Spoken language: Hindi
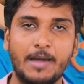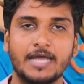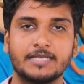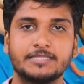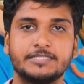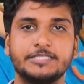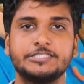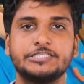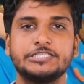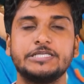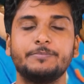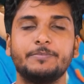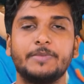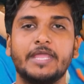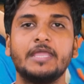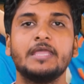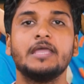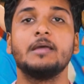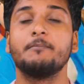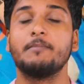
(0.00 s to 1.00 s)
भारतीय टीम
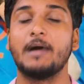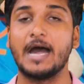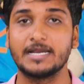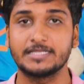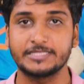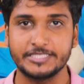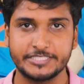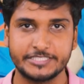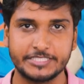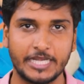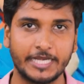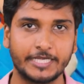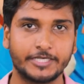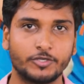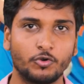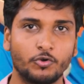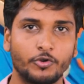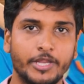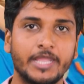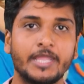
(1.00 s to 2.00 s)
ने भारतीय
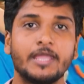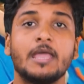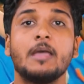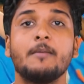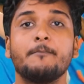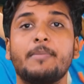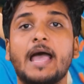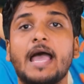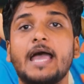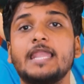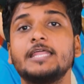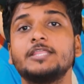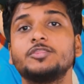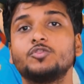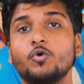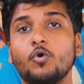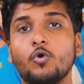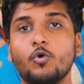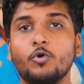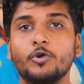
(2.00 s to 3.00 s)
सिलेक्टरों ने पहले
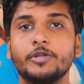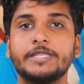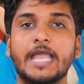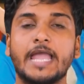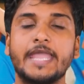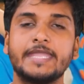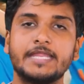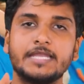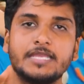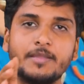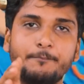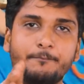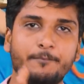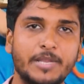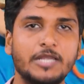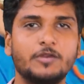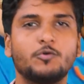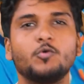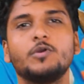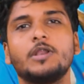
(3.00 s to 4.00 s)
दो ओडीआई के लिए
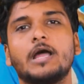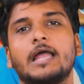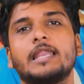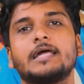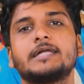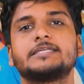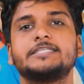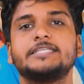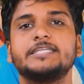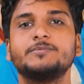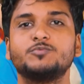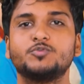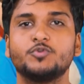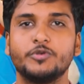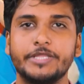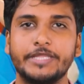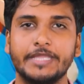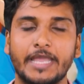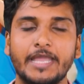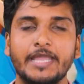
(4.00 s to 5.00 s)
बिल्कुल अलग टीम
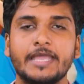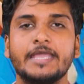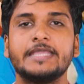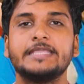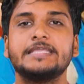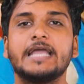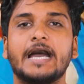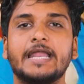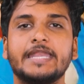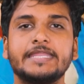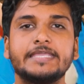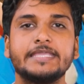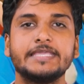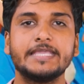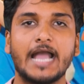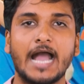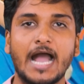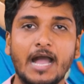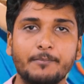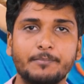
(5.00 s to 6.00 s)
चुनी है यानी कि
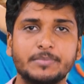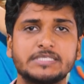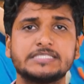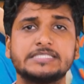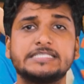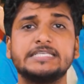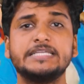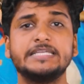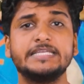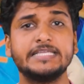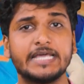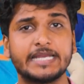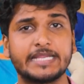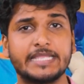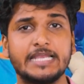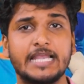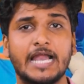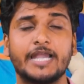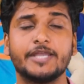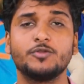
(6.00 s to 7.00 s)
यहां पे सीनियर
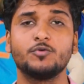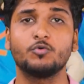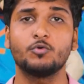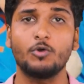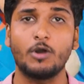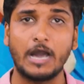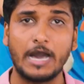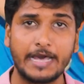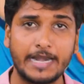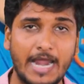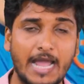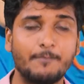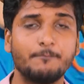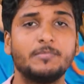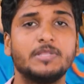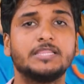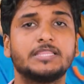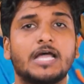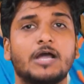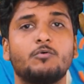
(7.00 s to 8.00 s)
खिलाड़ियों को आराम
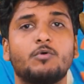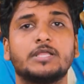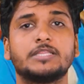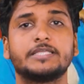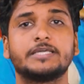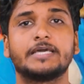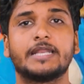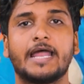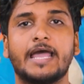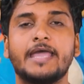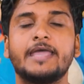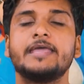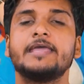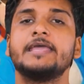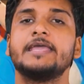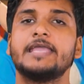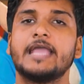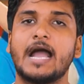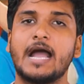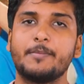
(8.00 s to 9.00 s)
मिलता हुआ दिख रहा
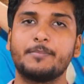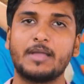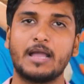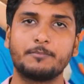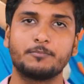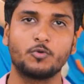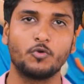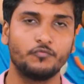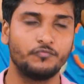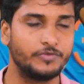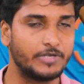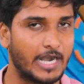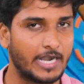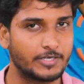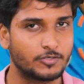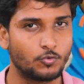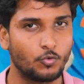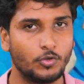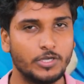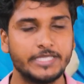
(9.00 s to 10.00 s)
है यहां पे आपको
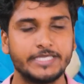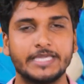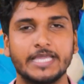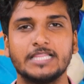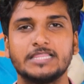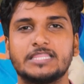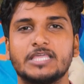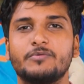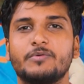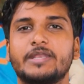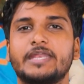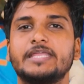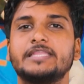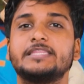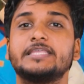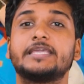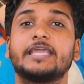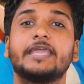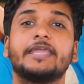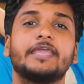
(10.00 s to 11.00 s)
विराट कोहली खेलते हुए नहीं
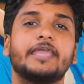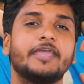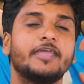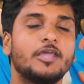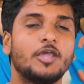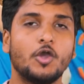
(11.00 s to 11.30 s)
दिखेंगे